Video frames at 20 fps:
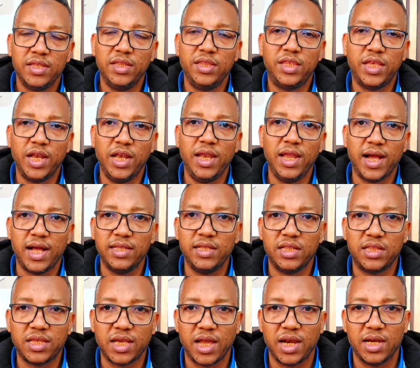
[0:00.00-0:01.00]
انت اللي
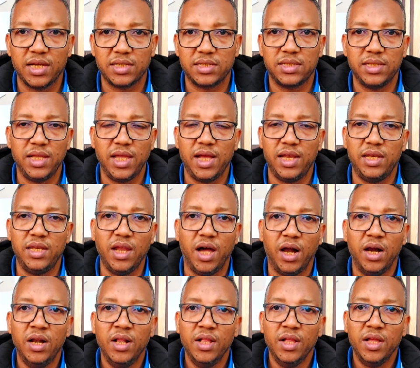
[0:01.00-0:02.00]
غادي تخلص
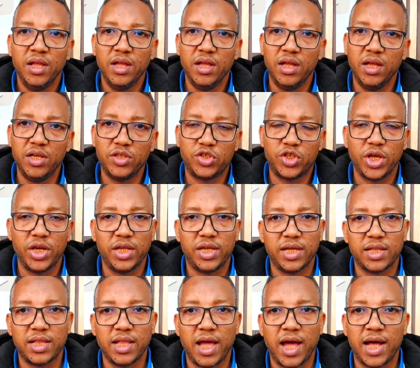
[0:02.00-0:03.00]
لان آه،
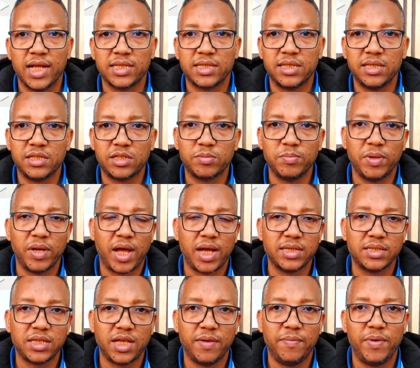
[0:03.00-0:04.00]
شركه الادسنس من
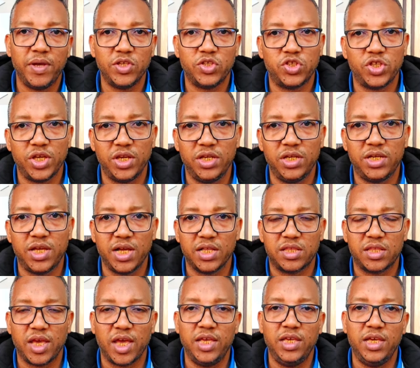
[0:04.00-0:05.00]
اصعب
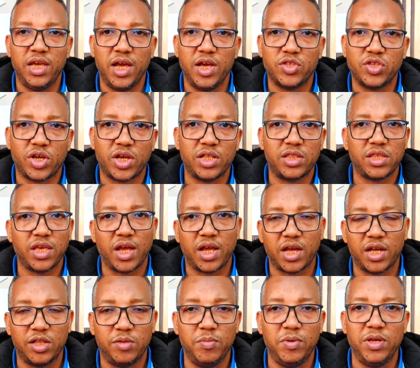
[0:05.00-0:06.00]
الشركات اي حاجه
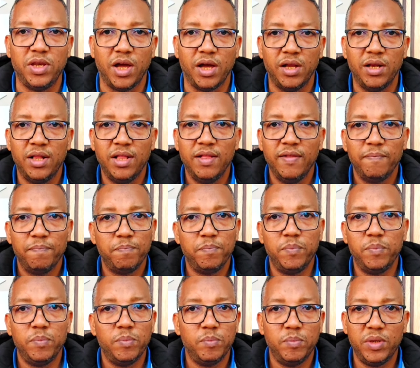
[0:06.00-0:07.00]
كتاكد منها
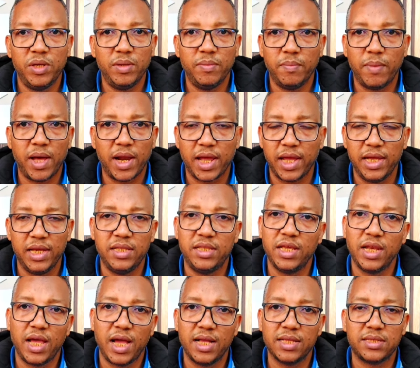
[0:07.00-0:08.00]
من مراحل
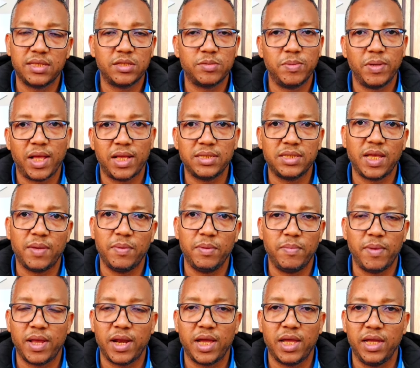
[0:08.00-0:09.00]
ديال الادسنس من اصعب
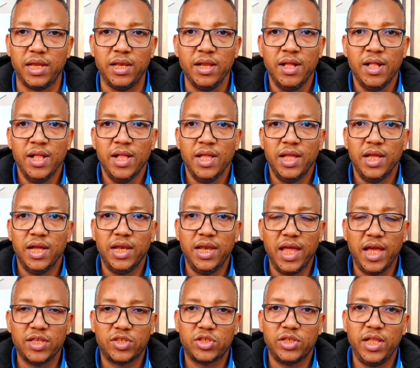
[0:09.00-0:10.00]
المراحل
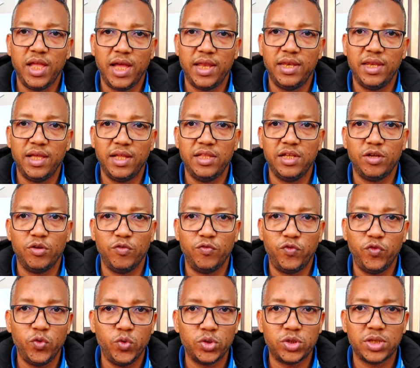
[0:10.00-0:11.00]
علاش لان هذيك
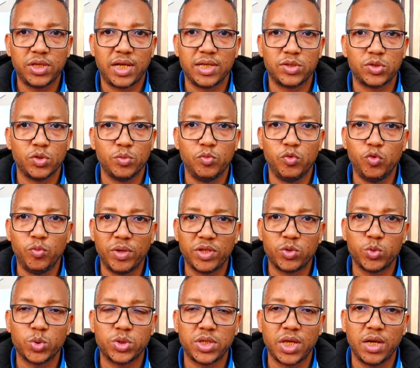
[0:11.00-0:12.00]
الفلوس خاصهم هما
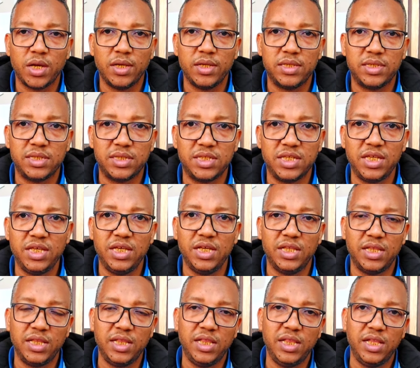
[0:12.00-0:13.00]
توصل
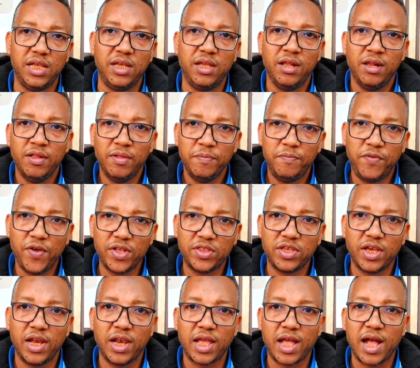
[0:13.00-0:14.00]
للسيد اللي
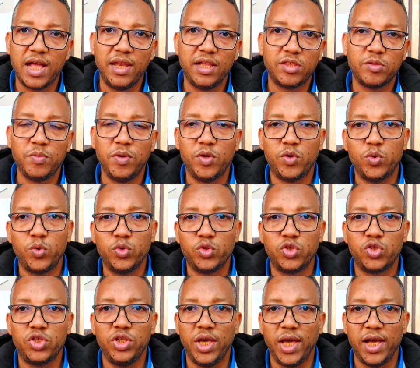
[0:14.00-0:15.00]
فاتح القناه ما
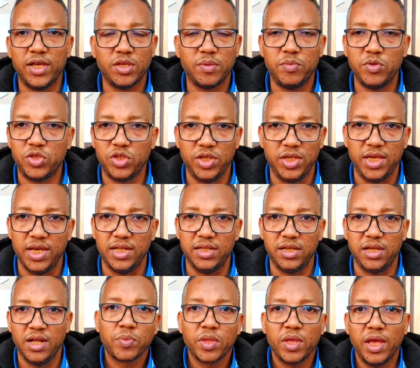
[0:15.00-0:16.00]
يكونش شي حاجه ماشي هي
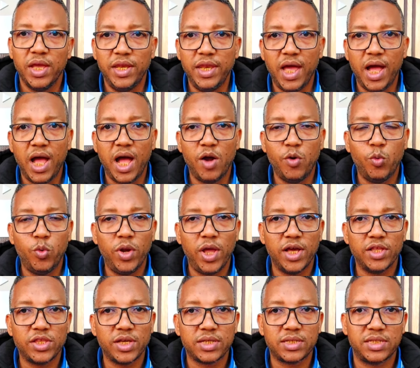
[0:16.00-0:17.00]
هذيك هنا اول
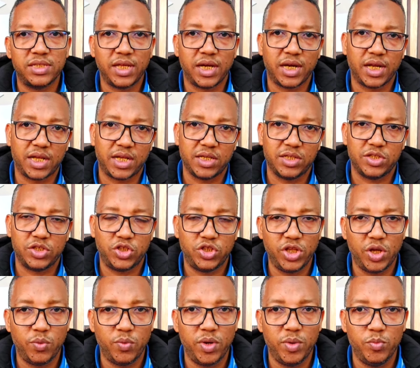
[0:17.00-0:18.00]
حاجه خصني نركز
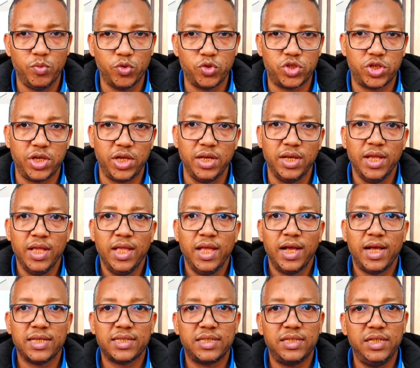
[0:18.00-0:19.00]
شنو هو المشكل
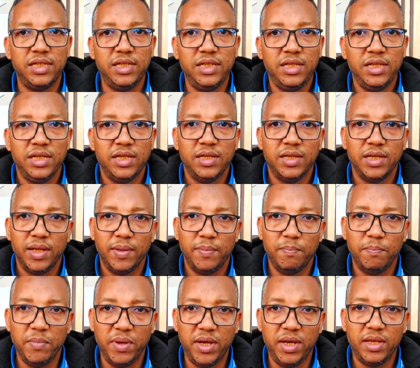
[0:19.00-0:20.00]
خاصني
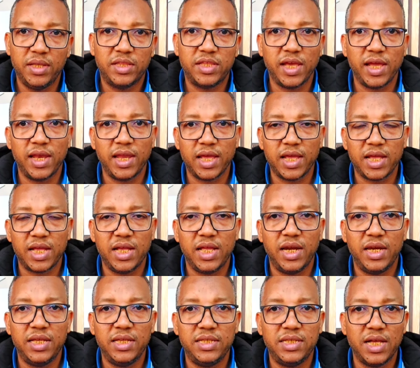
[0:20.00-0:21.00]
من تلقي
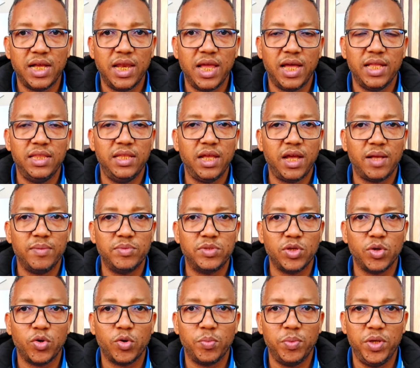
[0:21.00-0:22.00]
الرساله عندي
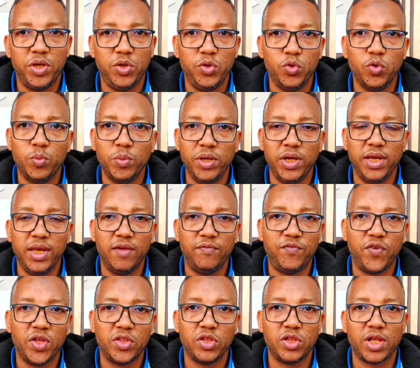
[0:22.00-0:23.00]
45 يوم الا
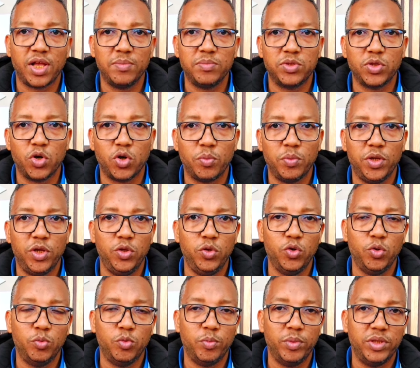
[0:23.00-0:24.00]
فاتت 45
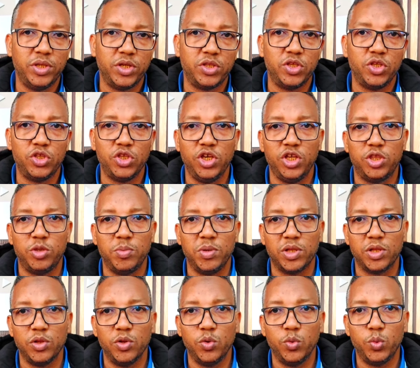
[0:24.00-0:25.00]
يوم وما درتيش
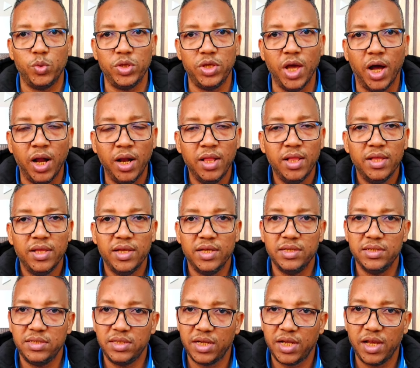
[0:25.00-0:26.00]
اثبات الهويه
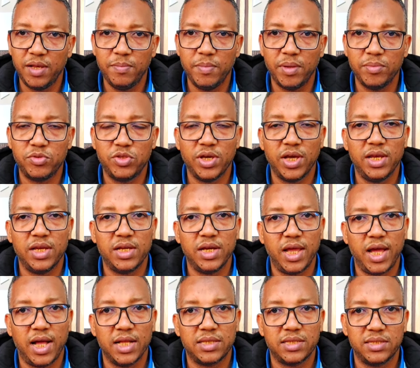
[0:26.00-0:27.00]
هزك الماء مشالك
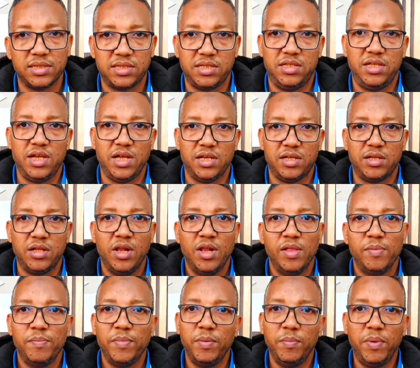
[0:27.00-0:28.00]
الاتسنس ديالك
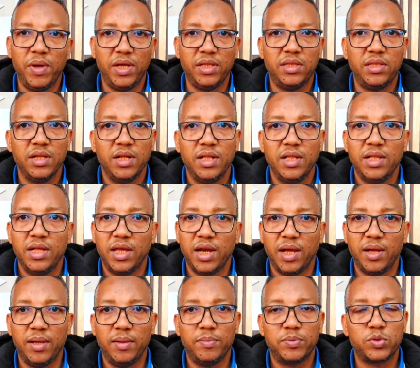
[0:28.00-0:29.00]
من بعد
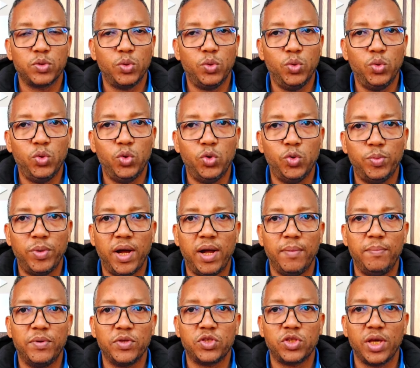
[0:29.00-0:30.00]
راه
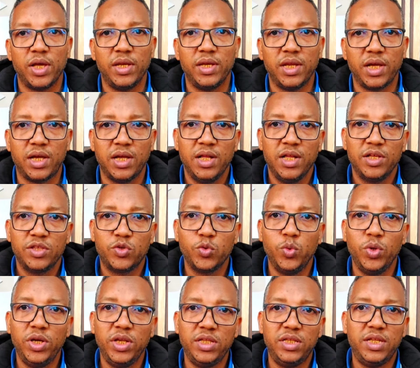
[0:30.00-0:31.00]
بصعوبه باش انك
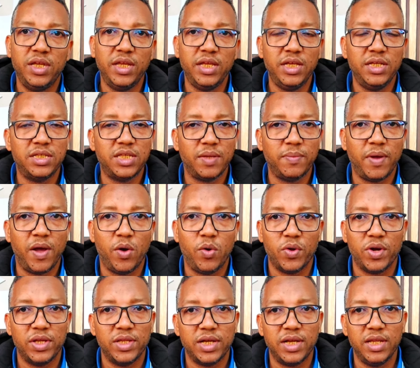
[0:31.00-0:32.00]
تولي دير حساب
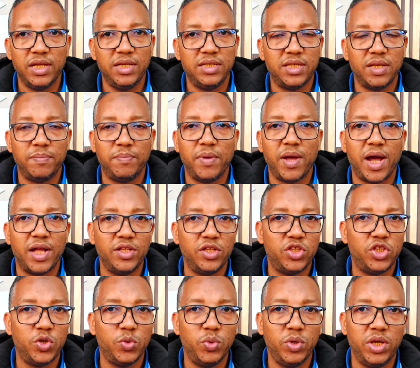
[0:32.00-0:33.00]
اخر هذاك الحساب ما
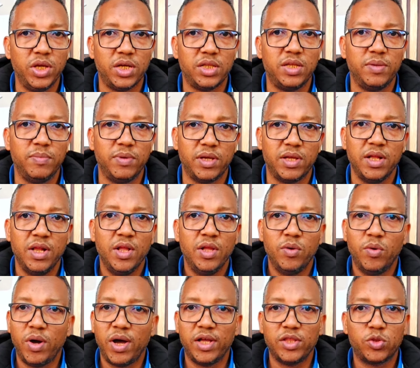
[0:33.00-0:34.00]
غاديش يولي يخدم لك
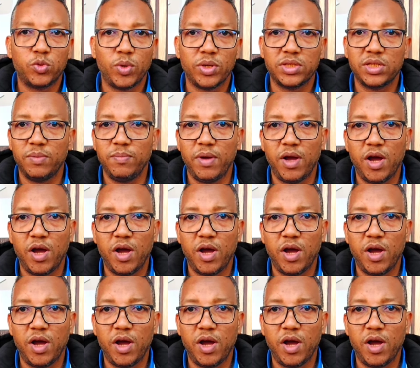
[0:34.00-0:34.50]
واخا تواصل